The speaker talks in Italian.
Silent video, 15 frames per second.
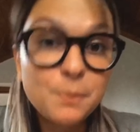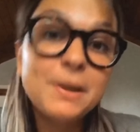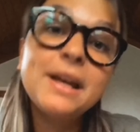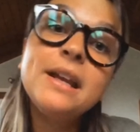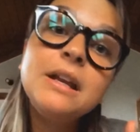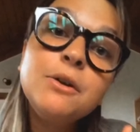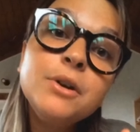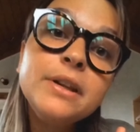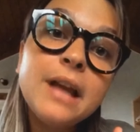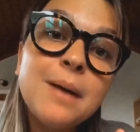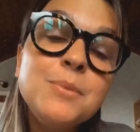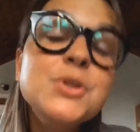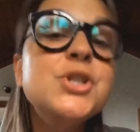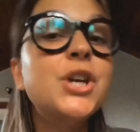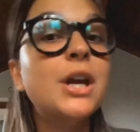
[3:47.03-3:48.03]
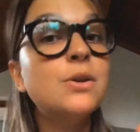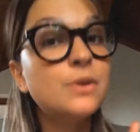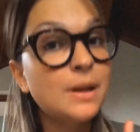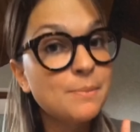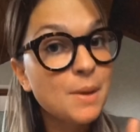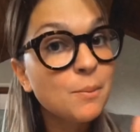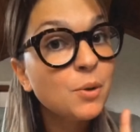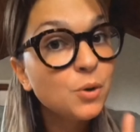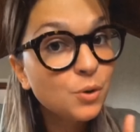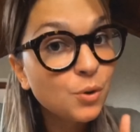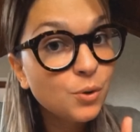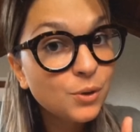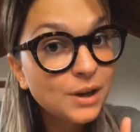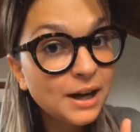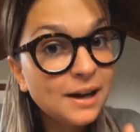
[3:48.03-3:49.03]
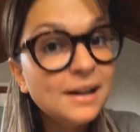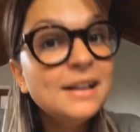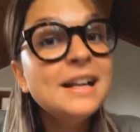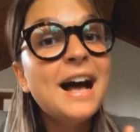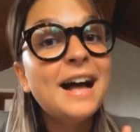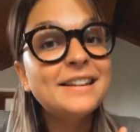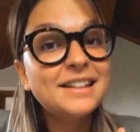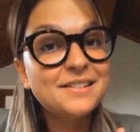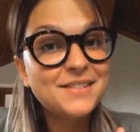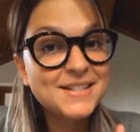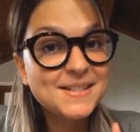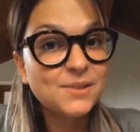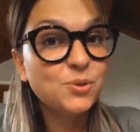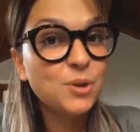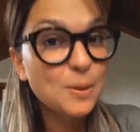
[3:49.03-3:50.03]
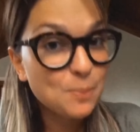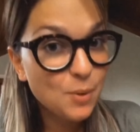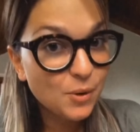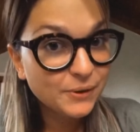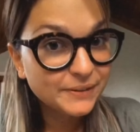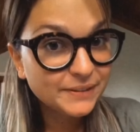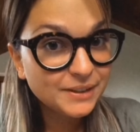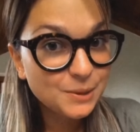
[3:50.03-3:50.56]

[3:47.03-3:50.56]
perché ricordiamoci che non abbiamo ancora attraversato la porta del